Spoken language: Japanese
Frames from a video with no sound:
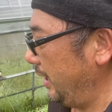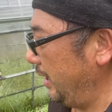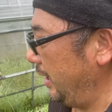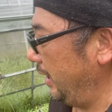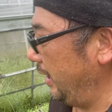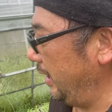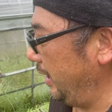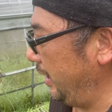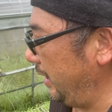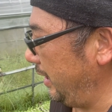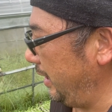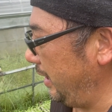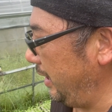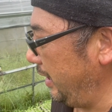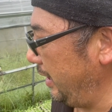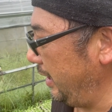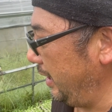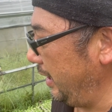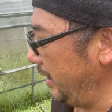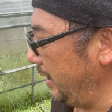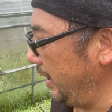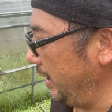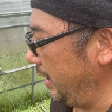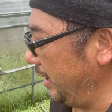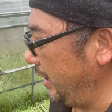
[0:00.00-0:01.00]

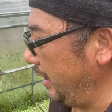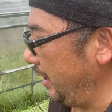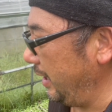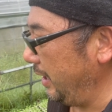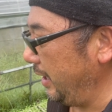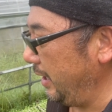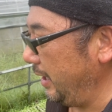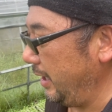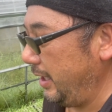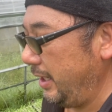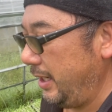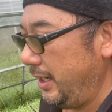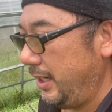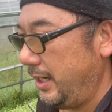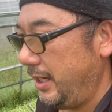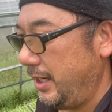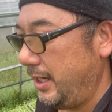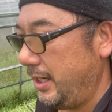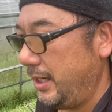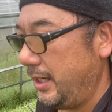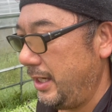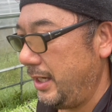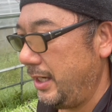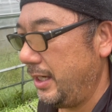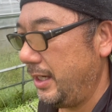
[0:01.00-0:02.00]

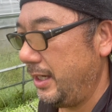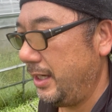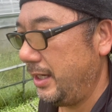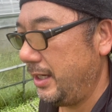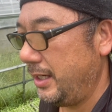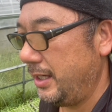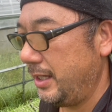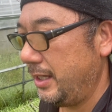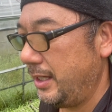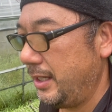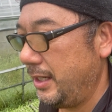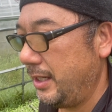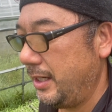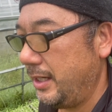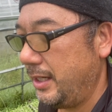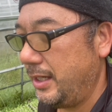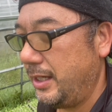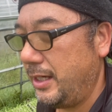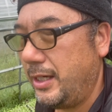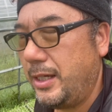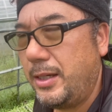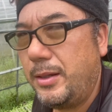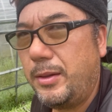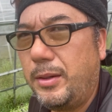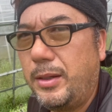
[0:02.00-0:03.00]

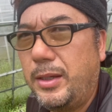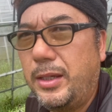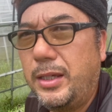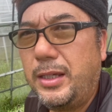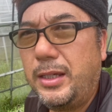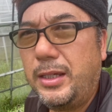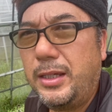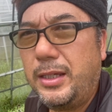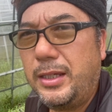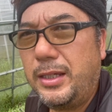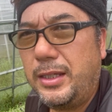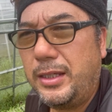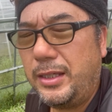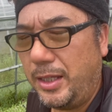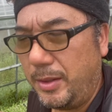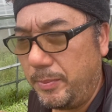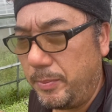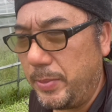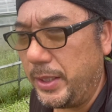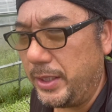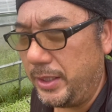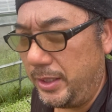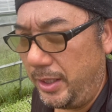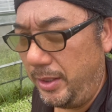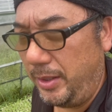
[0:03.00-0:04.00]
えー、やっ
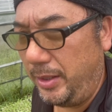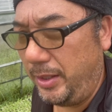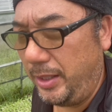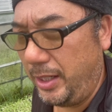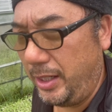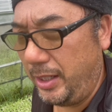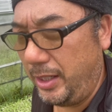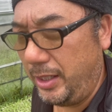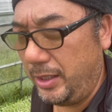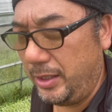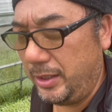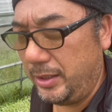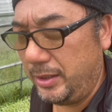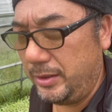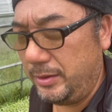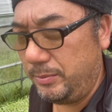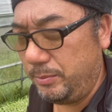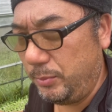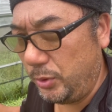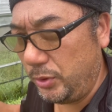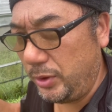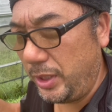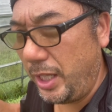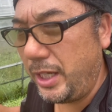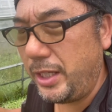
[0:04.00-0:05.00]
ぱりね
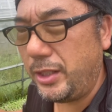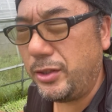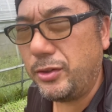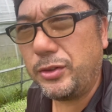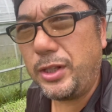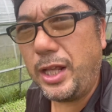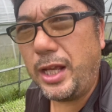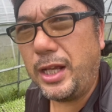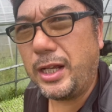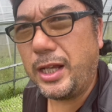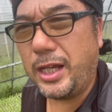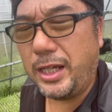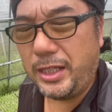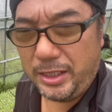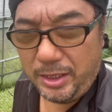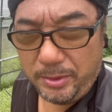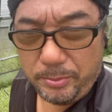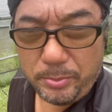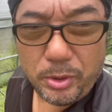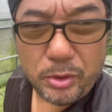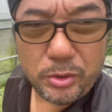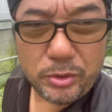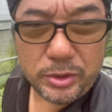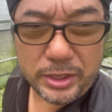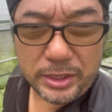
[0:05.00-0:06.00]
もう苗の段階で
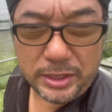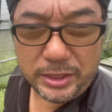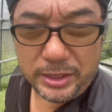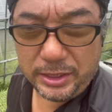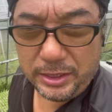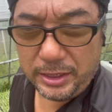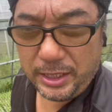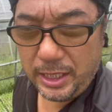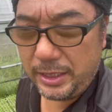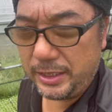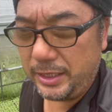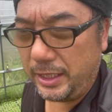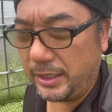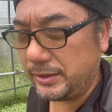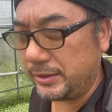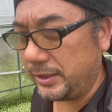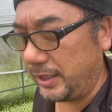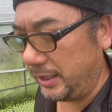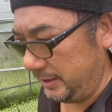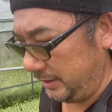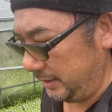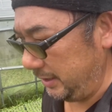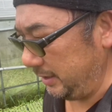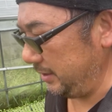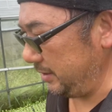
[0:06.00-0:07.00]
病気になりやす
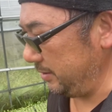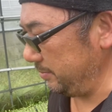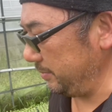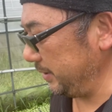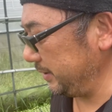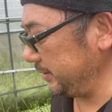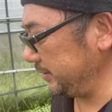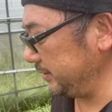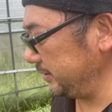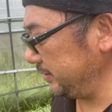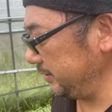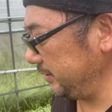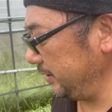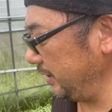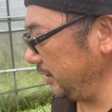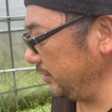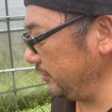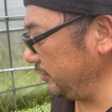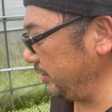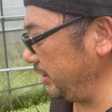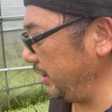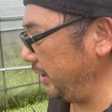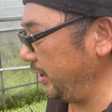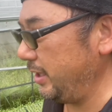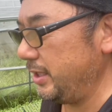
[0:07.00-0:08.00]
かったりしますな
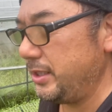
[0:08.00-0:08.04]
ので